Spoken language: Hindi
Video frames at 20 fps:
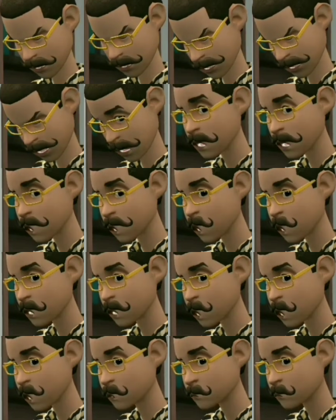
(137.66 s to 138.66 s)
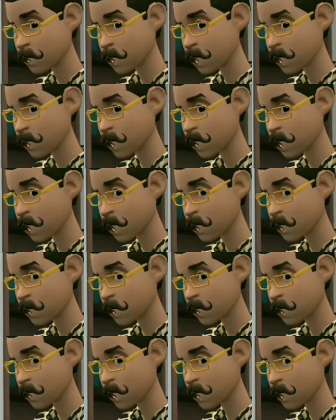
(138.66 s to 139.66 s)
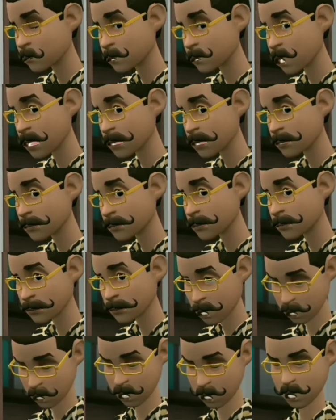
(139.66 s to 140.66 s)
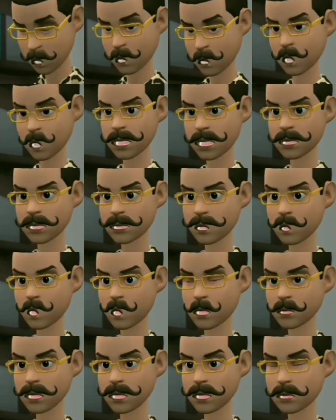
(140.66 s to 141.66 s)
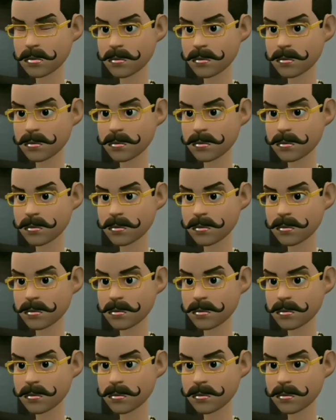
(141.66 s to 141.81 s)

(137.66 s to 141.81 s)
जे आप मारो इलाज मुफ्त में कर दोगे तो मैं कभी आपके काम आ सकूंगा